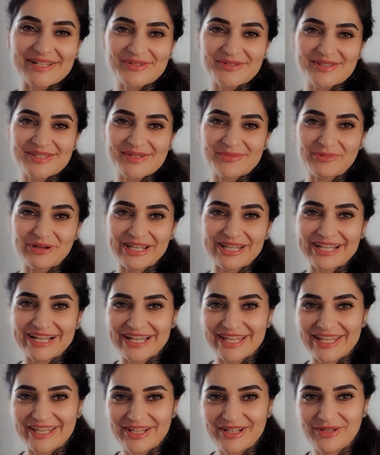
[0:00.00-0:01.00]
Здравствуйте, мои
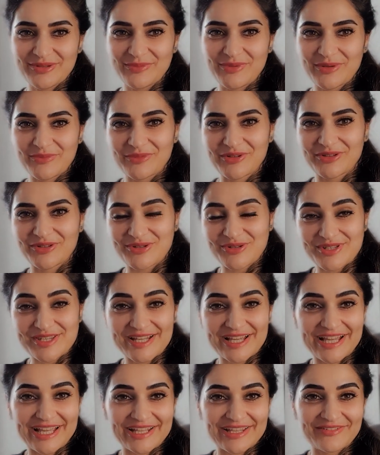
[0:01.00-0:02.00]
дорогие любимые
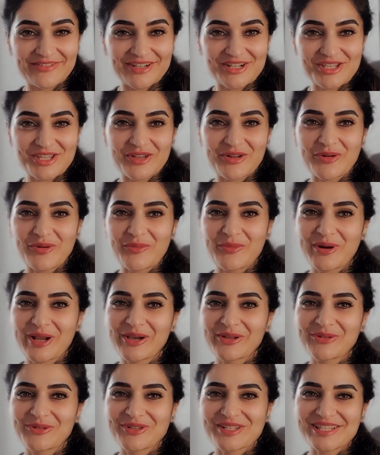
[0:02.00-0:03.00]
друзья! Это ваш второй
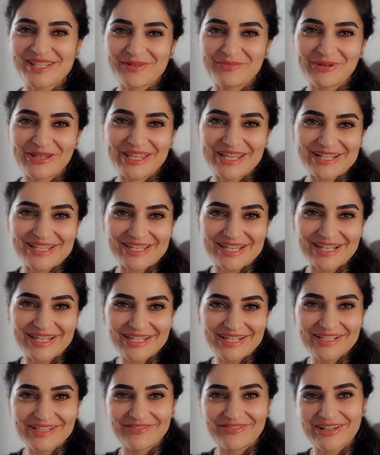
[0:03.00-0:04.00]
прогноз на
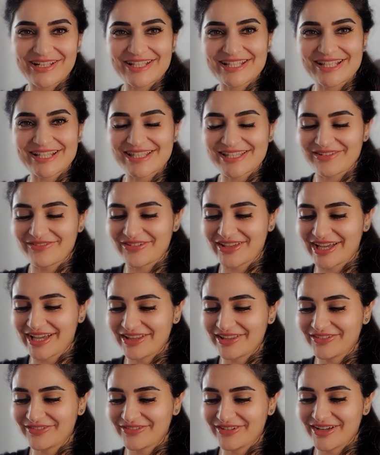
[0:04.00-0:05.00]
понедельник,
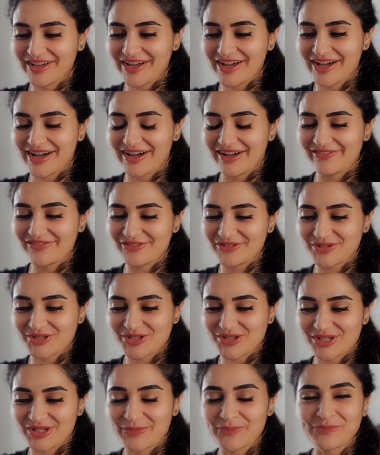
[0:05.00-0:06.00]
29
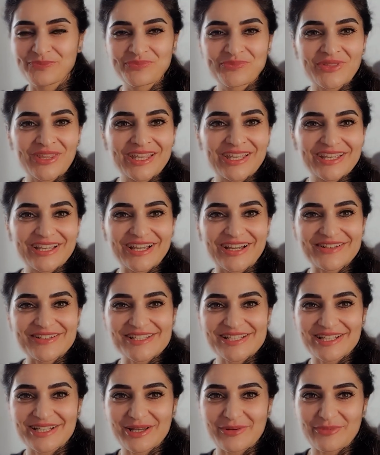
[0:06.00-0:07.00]
августа. Как
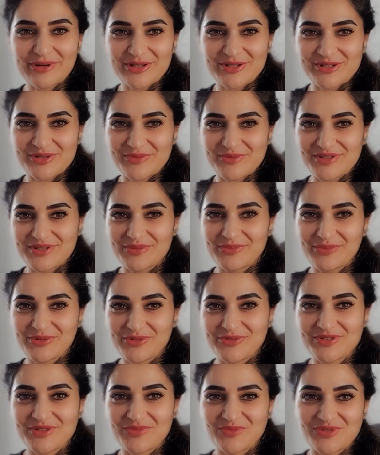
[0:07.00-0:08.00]
всегда, пройдемся по
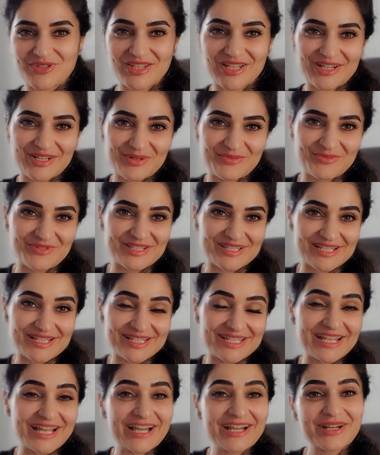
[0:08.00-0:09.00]
всем знакам и
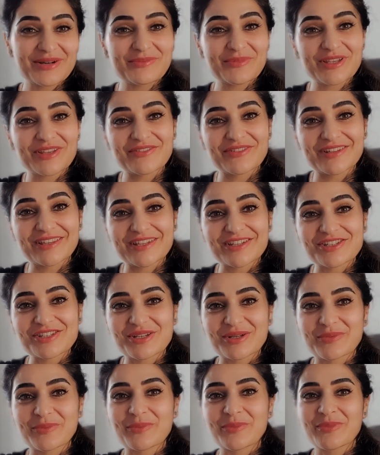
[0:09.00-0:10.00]
зодиакам и
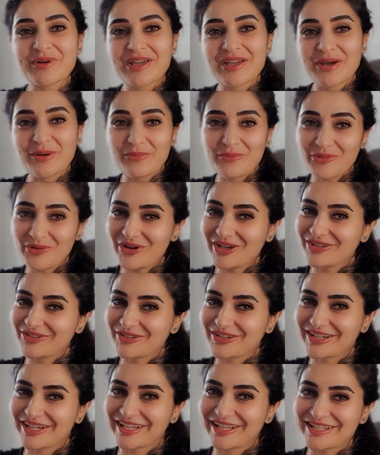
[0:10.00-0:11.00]
вытащим по
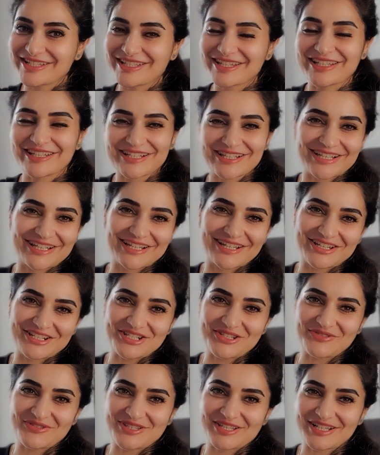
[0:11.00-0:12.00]
одной карте для
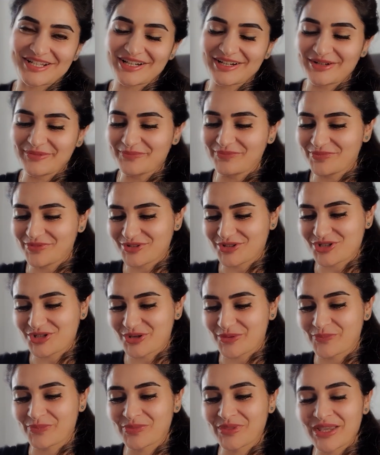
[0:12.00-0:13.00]
каждого знака. Ну
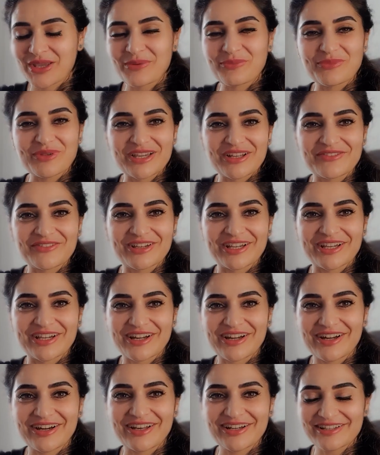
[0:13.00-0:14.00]
что, первая
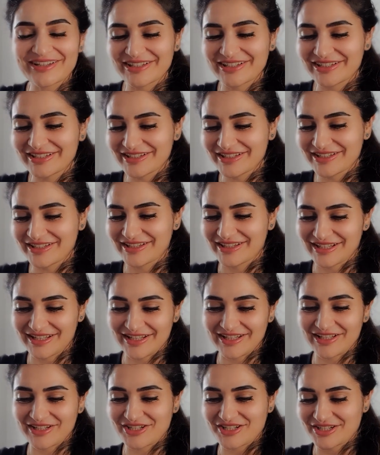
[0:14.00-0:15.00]
карта для
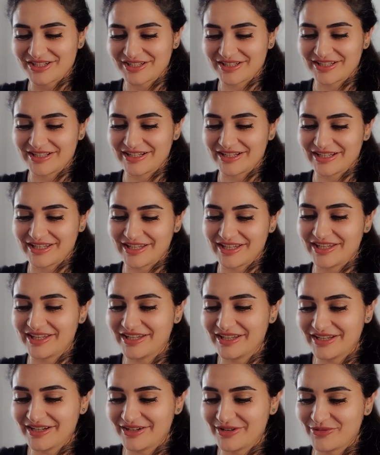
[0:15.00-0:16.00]
наших
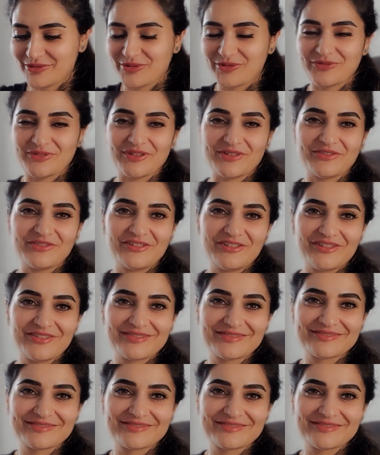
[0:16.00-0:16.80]
дорогих овнов –